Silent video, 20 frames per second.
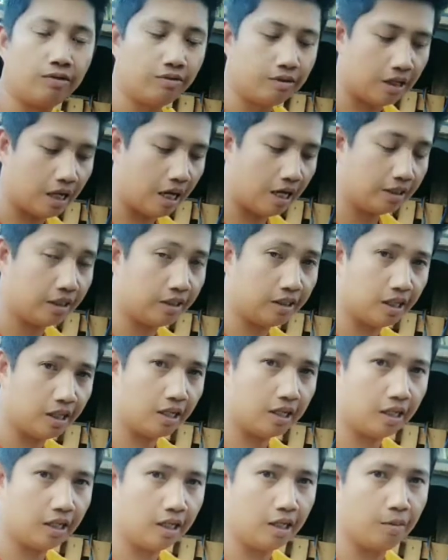Kahit
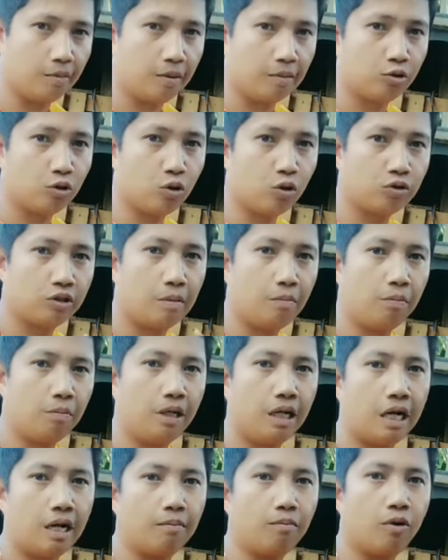pinagkailin So, simple
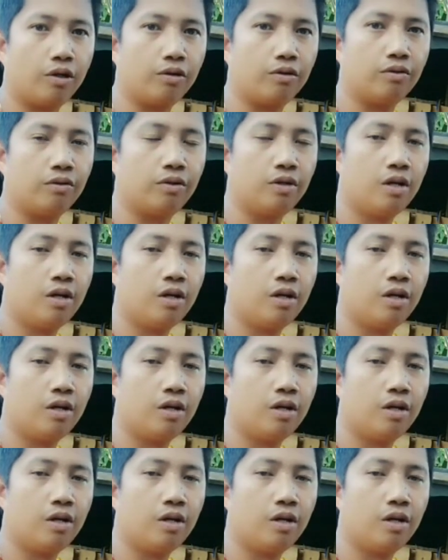lang pa, no?